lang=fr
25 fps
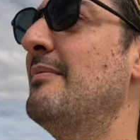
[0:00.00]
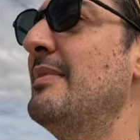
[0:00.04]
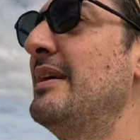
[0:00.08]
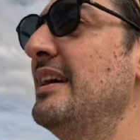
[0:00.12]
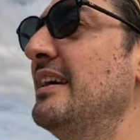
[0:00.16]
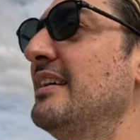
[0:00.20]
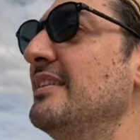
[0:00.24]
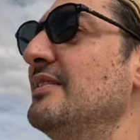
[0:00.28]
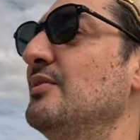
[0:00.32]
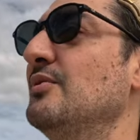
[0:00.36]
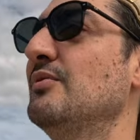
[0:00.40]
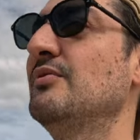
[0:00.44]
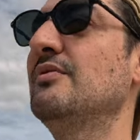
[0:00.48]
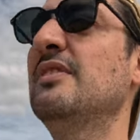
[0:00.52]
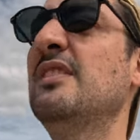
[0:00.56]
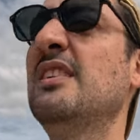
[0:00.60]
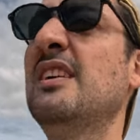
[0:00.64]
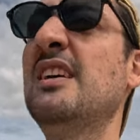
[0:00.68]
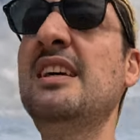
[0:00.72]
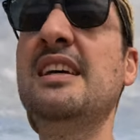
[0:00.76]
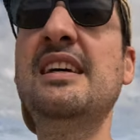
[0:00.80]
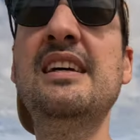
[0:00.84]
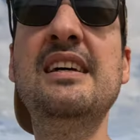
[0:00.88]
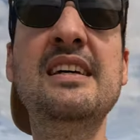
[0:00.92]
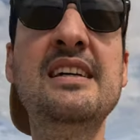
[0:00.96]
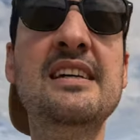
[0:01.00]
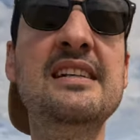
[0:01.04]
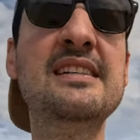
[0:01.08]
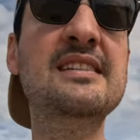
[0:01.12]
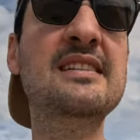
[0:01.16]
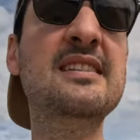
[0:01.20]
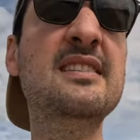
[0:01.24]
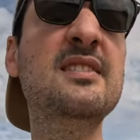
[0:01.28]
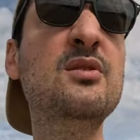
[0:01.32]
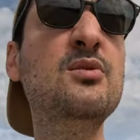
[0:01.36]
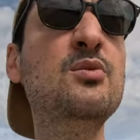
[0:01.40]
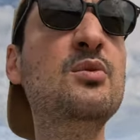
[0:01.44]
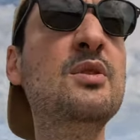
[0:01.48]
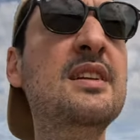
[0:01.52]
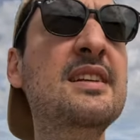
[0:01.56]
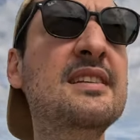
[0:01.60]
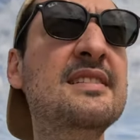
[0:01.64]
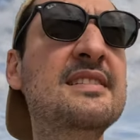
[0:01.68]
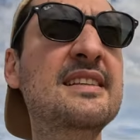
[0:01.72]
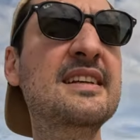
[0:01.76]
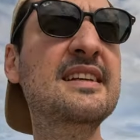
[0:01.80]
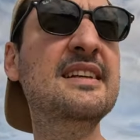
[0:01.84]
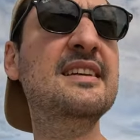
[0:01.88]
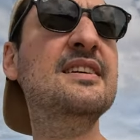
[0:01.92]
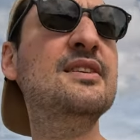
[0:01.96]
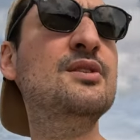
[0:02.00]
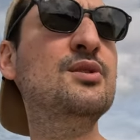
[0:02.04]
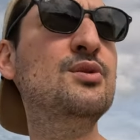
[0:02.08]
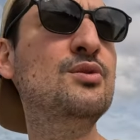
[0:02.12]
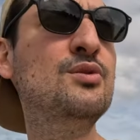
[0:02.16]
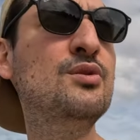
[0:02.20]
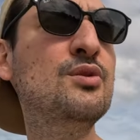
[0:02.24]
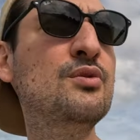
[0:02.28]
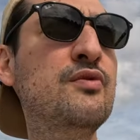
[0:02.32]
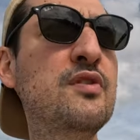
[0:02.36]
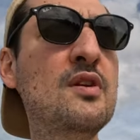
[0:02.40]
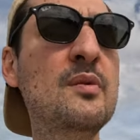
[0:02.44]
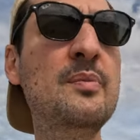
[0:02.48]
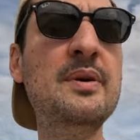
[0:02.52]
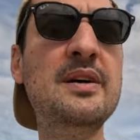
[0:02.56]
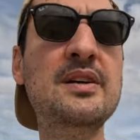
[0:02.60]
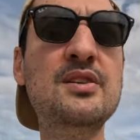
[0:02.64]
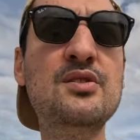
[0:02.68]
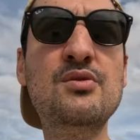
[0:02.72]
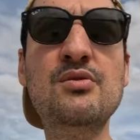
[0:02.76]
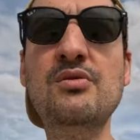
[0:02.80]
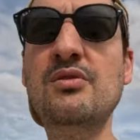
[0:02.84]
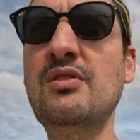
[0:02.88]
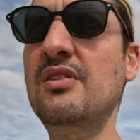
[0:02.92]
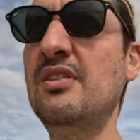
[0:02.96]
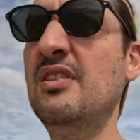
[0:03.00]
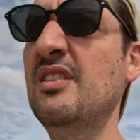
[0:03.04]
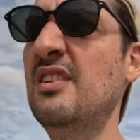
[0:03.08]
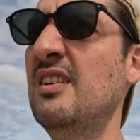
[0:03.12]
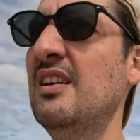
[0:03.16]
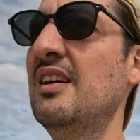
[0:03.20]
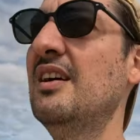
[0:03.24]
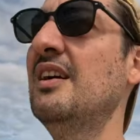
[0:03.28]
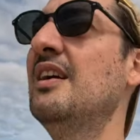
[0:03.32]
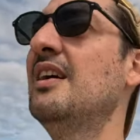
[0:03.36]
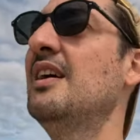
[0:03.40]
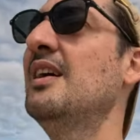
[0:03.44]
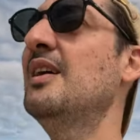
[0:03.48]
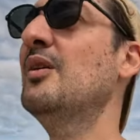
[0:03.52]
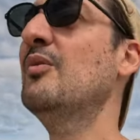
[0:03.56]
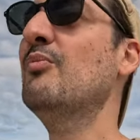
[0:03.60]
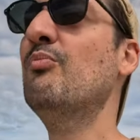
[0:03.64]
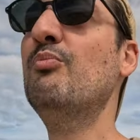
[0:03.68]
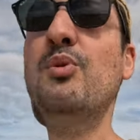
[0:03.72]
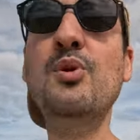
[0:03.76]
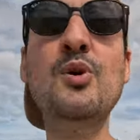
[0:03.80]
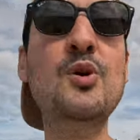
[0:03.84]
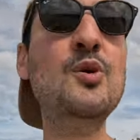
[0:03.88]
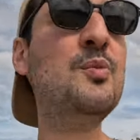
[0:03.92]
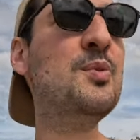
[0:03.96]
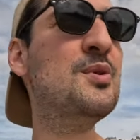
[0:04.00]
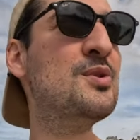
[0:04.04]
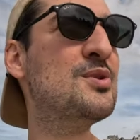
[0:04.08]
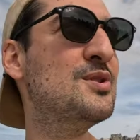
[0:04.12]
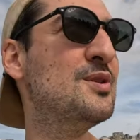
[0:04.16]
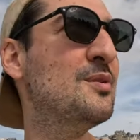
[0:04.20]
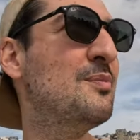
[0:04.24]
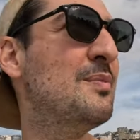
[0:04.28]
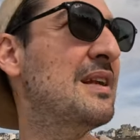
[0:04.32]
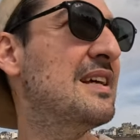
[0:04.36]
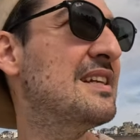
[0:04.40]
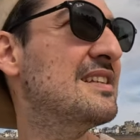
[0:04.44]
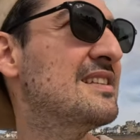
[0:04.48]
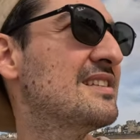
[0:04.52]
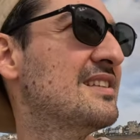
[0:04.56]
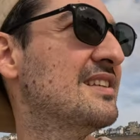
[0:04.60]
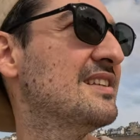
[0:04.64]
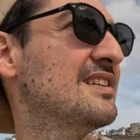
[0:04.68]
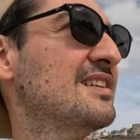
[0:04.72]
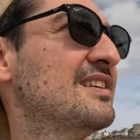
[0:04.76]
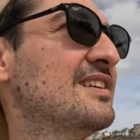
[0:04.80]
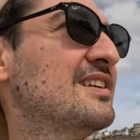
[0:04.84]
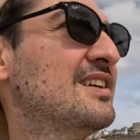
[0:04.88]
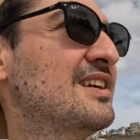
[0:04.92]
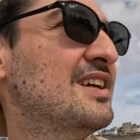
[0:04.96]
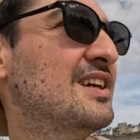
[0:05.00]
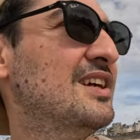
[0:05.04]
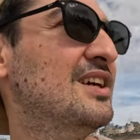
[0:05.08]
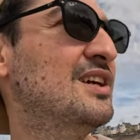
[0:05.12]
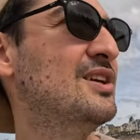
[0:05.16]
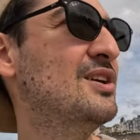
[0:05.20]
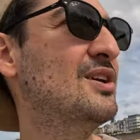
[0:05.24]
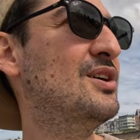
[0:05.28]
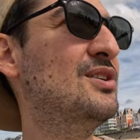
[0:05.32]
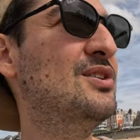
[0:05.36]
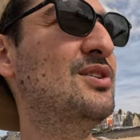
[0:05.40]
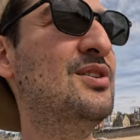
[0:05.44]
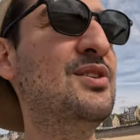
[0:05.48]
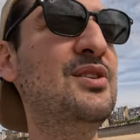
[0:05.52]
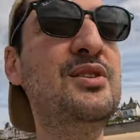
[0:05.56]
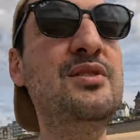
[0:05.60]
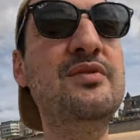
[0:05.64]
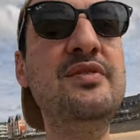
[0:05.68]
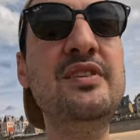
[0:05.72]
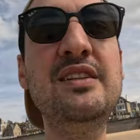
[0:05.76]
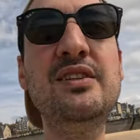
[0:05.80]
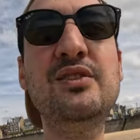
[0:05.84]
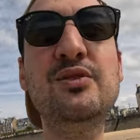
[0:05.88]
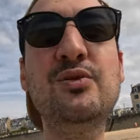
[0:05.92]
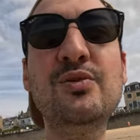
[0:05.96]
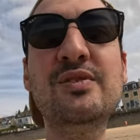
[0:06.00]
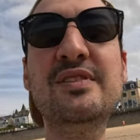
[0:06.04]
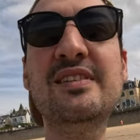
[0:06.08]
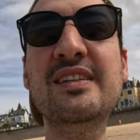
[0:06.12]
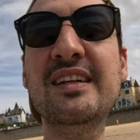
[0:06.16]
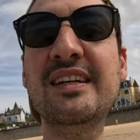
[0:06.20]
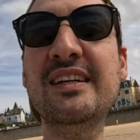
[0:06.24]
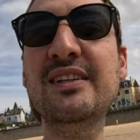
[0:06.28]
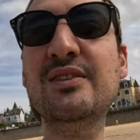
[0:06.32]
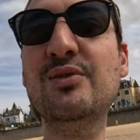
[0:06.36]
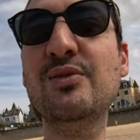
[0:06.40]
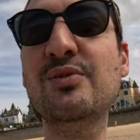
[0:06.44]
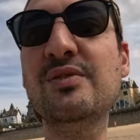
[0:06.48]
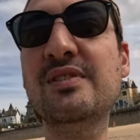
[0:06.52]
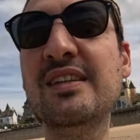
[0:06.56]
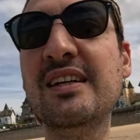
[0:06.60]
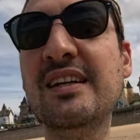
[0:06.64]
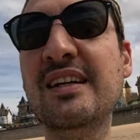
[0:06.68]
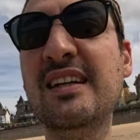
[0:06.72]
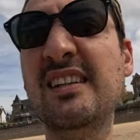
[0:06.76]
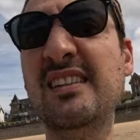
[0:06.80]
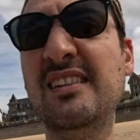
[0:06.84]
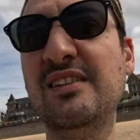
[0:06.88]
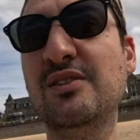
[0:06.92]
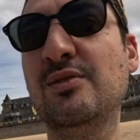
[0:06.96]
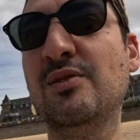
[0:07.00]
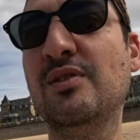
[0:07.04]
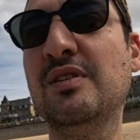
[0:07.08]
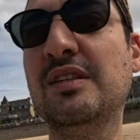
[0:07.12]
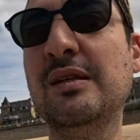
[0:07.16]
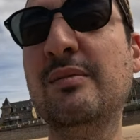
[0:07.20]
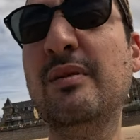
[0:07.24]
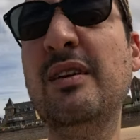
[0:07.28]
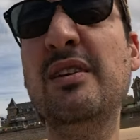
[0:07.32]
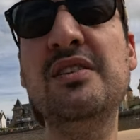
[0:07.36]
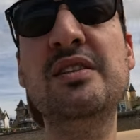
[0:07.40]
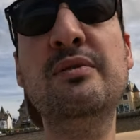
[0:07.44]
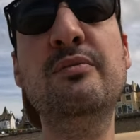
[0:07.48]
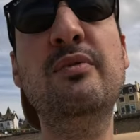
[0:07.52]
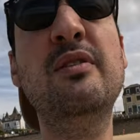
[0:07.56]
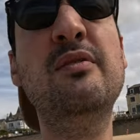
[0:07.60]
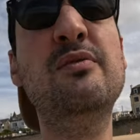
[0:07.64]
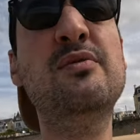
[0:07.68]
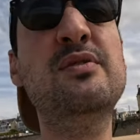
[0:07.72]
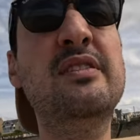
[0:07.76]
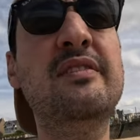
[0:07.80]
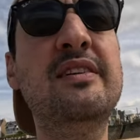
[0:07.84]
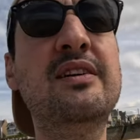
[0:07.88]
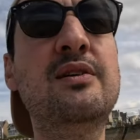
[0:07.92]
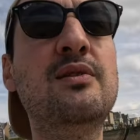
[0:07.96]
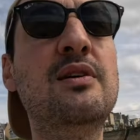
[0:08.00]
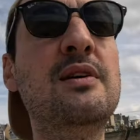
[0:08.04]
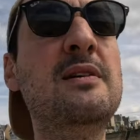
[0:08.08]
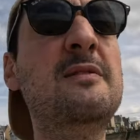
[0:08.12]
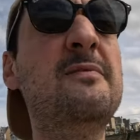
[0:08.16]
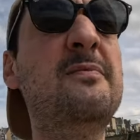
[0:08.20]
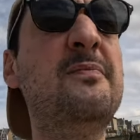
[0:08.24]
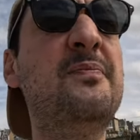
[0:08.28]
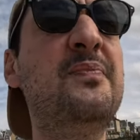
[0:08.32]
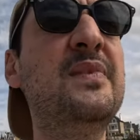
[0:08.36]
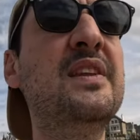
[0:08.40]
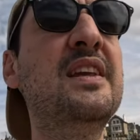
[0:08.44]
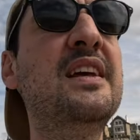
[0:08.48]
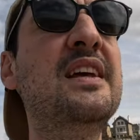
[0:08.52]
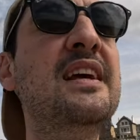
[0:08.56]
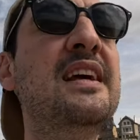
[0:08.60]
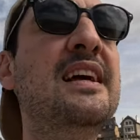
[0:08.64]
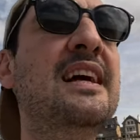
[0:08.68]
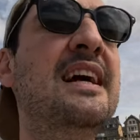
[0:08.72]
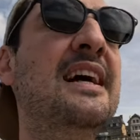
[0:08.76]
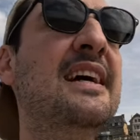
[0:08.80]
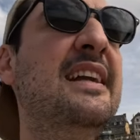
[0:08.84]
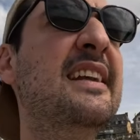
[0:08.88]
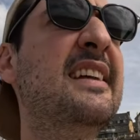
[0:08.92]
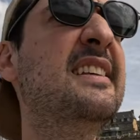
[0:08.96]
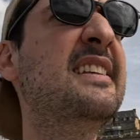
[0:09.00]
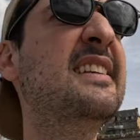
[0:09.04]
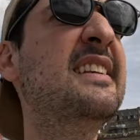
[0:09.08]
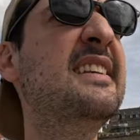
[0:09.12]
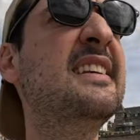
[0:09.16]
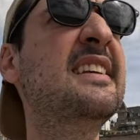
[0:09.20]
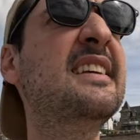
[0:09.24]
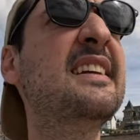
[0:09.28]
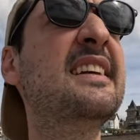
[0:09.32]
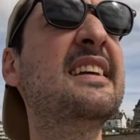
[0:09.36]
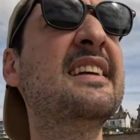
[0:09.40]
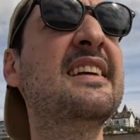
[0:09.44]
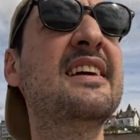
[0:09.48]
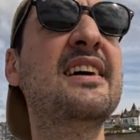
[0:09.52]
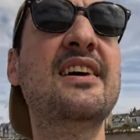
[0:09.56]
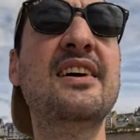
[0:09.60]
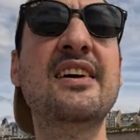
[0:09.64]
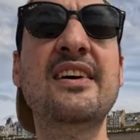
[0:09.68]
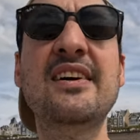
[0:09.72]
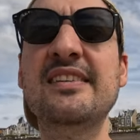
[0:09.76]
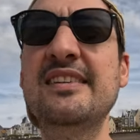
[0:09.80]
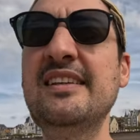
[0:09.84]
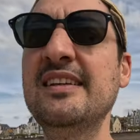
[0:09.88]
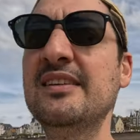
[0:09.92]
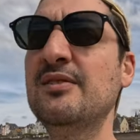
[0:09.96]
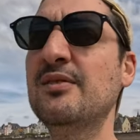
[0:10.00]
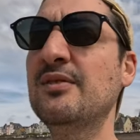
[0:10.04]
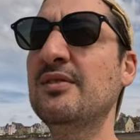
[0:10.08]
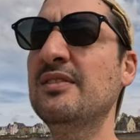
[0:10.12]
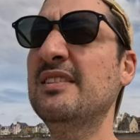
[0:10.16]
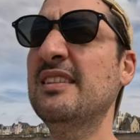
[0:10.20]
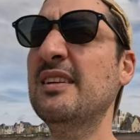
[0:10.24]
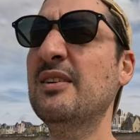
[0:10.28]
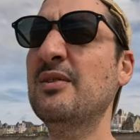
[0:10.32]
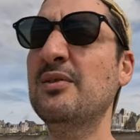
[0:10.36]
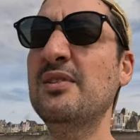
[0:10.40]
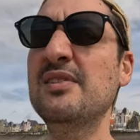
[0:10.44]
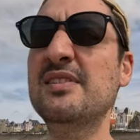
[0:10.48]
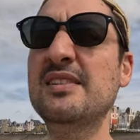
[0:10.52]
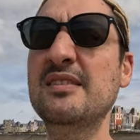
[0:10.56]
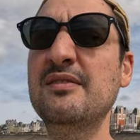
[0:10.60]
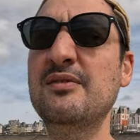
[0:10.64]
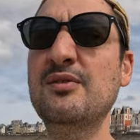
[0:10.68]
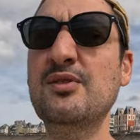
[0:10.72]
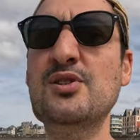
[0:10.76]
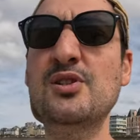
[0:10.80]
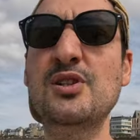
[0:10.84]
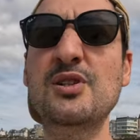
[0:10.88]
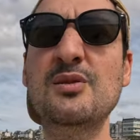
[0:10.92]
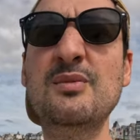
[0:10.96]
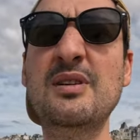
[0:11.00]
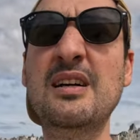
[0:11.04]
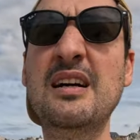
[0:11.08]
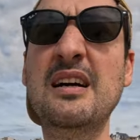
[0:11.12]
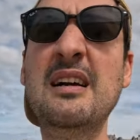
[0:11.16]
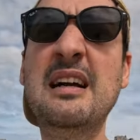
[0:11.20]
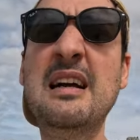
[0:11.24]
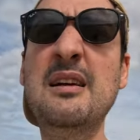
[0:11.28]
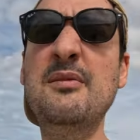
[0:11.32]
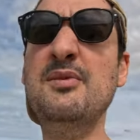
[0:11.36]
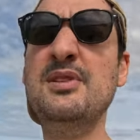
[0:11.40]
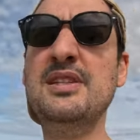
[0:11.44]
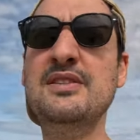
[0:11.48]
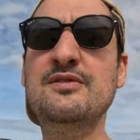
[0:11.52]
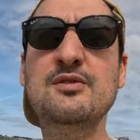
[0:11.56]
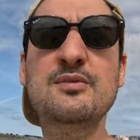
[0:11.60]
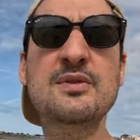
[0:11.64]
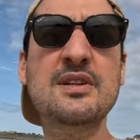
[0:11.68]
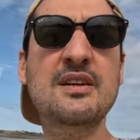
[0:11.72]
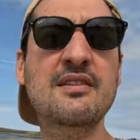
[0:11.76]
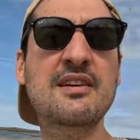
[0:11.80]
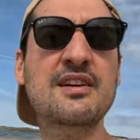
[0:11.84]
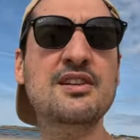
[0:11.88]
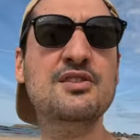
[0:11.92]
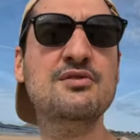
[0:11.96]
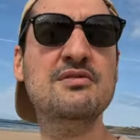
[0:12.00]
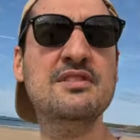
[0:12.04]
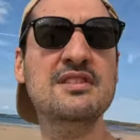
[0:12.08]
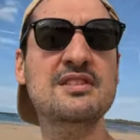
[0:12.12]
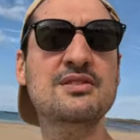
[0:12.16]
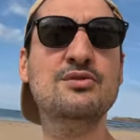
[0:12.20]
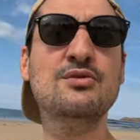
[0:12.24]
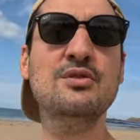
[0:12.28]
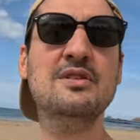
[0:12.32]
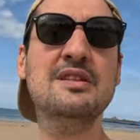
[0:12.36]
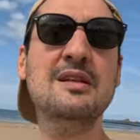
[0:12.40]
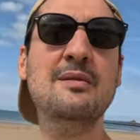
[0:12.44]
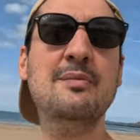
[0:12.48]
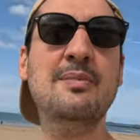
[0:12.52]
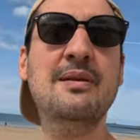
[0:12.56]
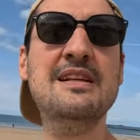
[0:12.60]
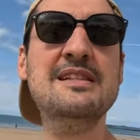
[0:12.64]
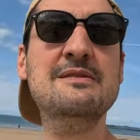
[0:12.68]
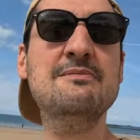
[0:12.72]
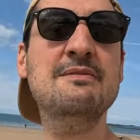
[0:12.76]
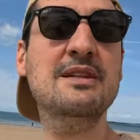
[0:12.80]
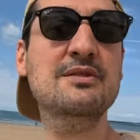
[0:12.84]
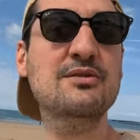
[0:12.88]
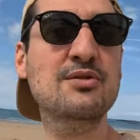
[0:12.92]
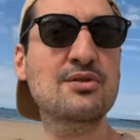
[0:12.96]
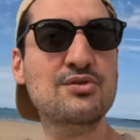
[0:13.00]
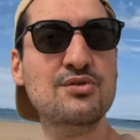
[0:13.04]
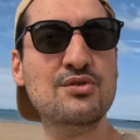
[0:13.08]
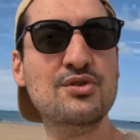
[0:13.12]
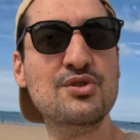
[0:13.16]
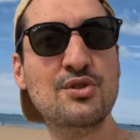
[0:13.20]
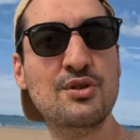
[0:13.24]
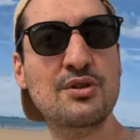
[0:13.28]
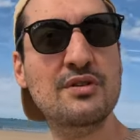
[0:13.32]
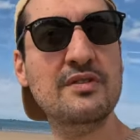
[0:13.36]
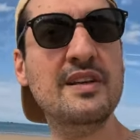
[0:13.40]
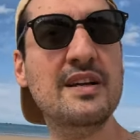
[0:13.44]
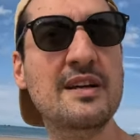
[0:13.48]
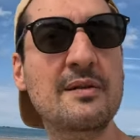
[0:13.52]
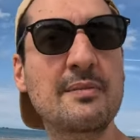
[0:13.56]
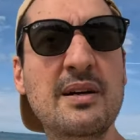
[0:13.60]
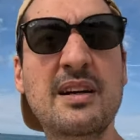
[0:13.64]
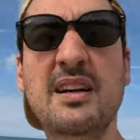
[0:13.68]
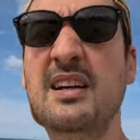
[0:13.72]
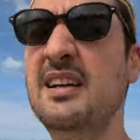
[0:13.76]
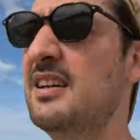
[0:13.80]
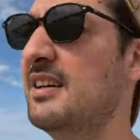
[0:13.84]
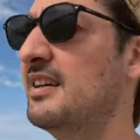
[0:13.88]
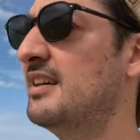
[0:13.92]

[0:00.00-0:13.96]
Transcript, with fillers: mer, nous laissait deux fois par jour beaucoup plus de place que dans notre ville, tout serré, tout serré, les uns sur l'autre là-bas. Elle dit, bah, vous savez quoi Allez-y, euh, vos jambes, amusez-vous bien, je vous laisse toute la place, mais attention, je reviens après.